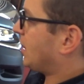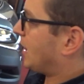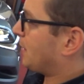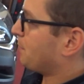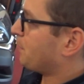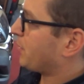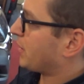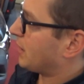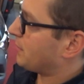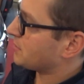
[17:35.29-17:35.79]

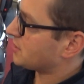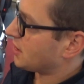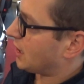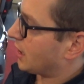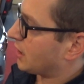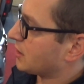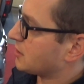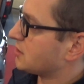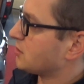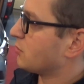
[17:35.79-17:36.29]
Handbremse
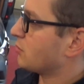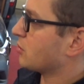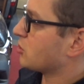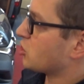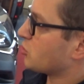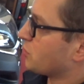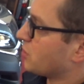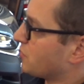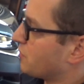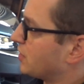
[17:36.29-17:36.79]
angezogen ist
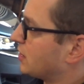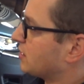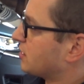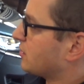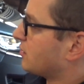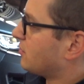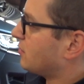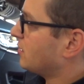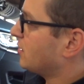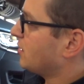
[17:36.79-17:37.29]
über den
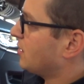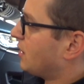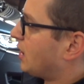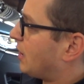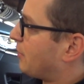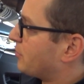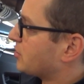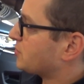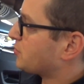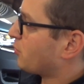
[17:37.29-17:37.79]
Winter,
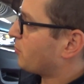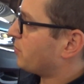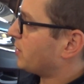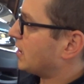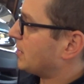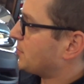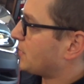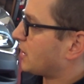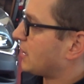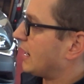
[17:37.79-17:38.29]
haben wir das
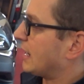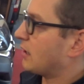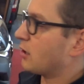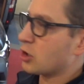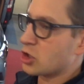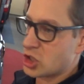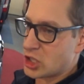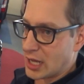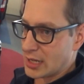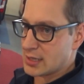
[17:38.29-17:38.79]
Problem, nach längerer
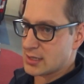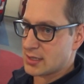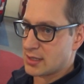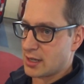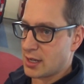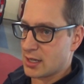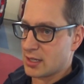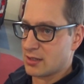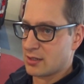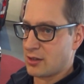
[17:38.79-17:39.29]

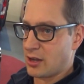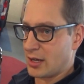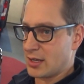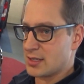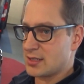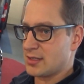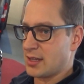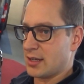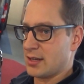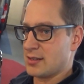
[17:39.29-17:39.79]
Standzeit kann
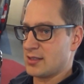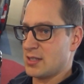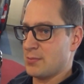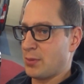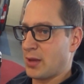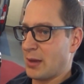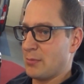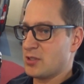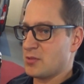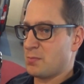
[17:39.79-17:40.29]
es sein, dass die
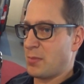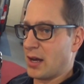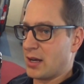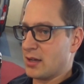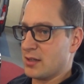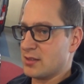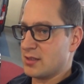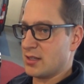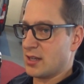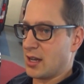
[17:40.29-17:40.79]

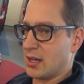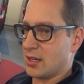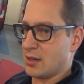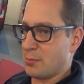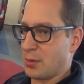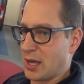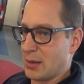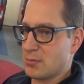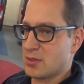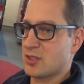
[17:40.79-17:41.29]
Bremsbacke sich an der
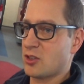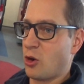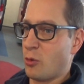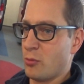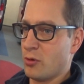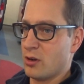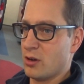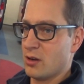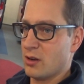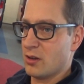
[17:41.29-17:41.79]

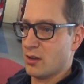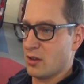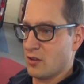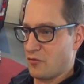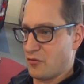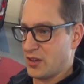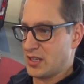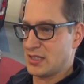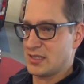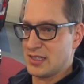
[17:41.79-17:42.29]
Bremstrommel
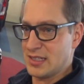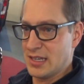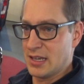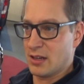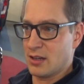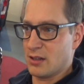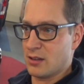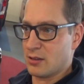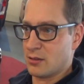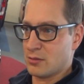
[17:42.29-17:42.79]

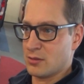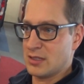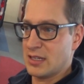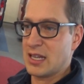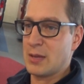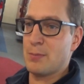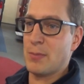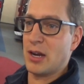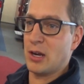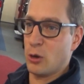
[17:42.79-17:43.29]
fixiere und
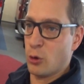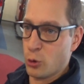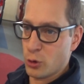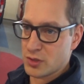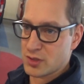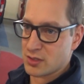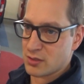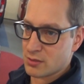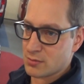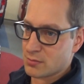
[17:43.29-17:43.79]
nicht mehr
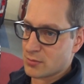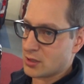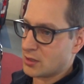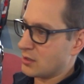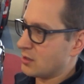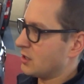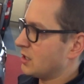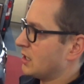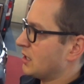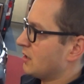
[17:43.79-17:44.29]
löse.
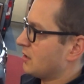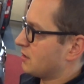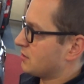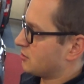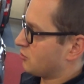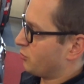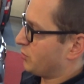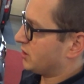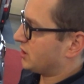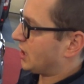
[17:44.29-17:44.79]
Ja?
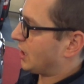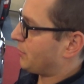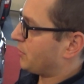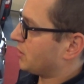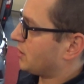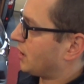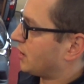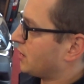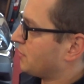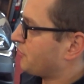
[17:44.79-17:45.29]
Somit habe ich
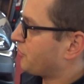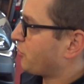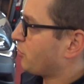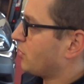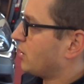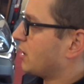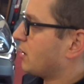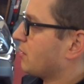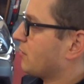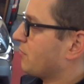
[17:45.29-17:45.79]
dann im
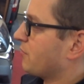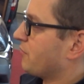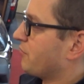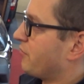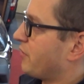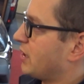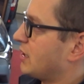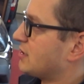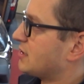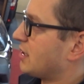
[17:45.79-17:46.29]
Frühling,
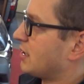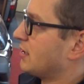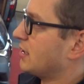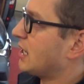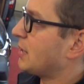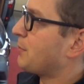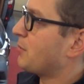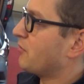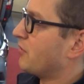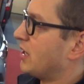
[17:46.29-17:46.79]
wenn ich es dann
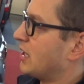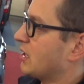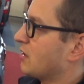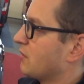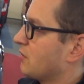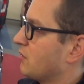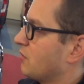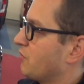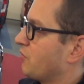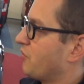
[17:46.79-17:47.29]
nicht
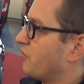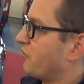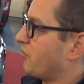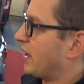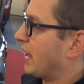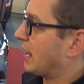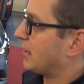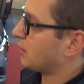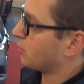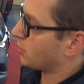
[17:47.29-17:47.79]
bewegen
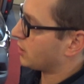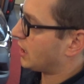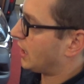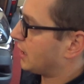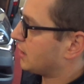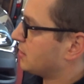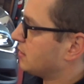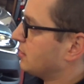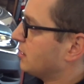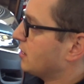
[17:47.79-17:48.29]
werde oder
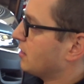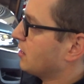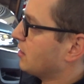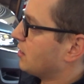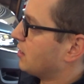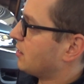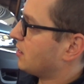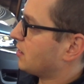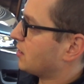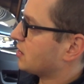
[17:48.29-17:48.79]
kann,
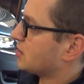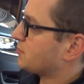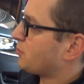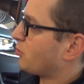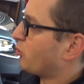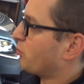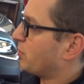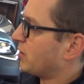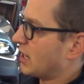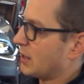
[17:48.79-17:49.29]
äh, das
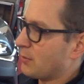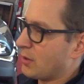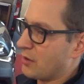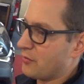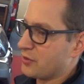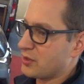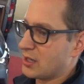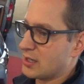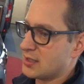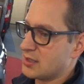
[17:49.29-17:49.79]
Problem
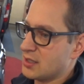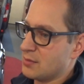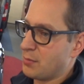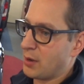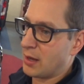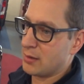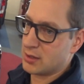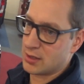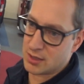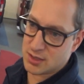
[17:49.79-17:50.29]
einfach, dass die,
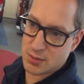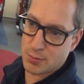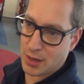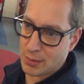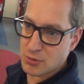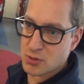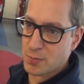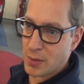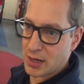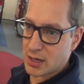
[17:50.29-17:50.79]
dass die
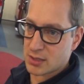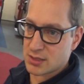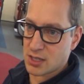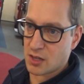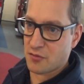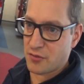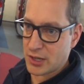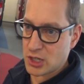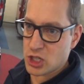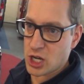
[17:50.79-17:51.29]
Bremsbacke sich
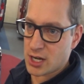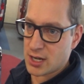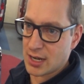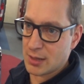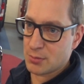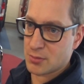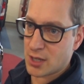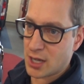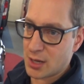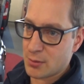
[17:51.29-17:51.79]

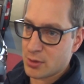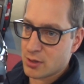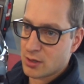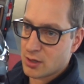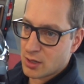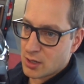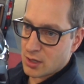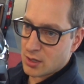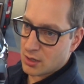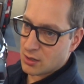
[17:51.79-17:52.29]
festgeklemmt habe
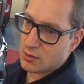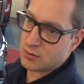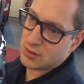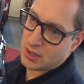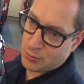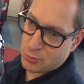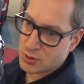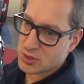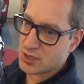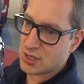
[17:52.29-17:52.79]
und
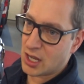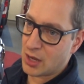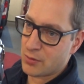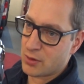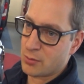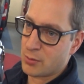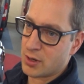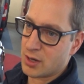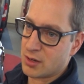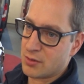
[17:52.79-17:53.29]
dann muss ich
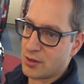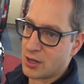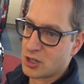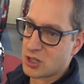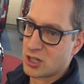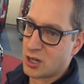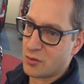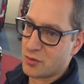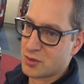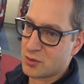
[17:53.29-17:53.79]
leider meine
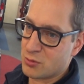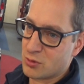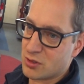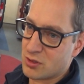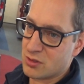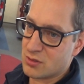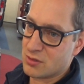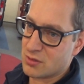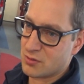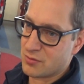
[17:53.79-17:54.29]
Werkstatt aufsuchen.
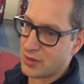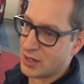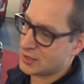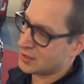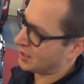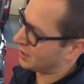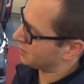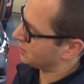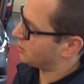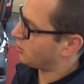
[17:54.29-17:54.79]
Okay,
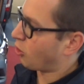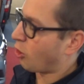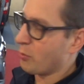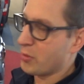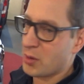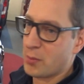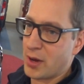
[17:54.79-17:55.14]
dann okay. komme ich